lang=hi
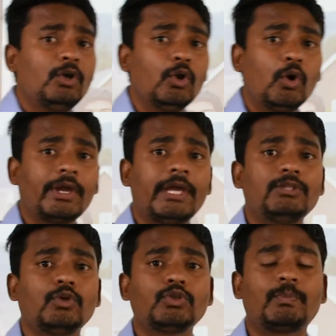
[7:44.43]
लोग
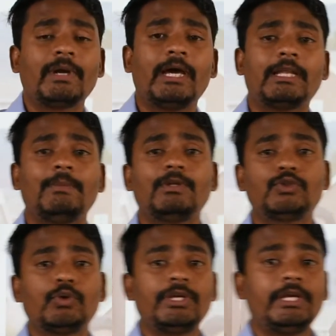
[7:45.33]
हैं जो उस प्रकार के
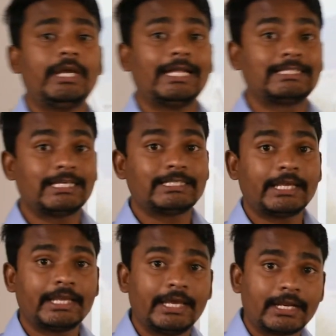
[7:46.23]
बच्चों की अच्छे
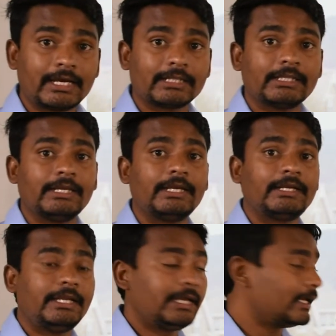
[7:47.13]
से केयर करते
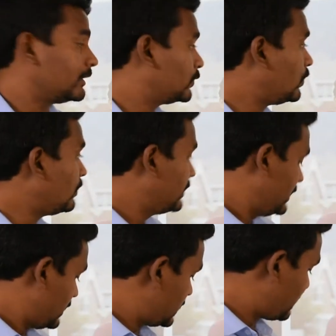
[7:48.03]
हैं ठीक है तो
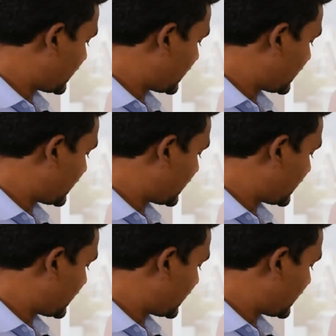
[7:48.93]
इस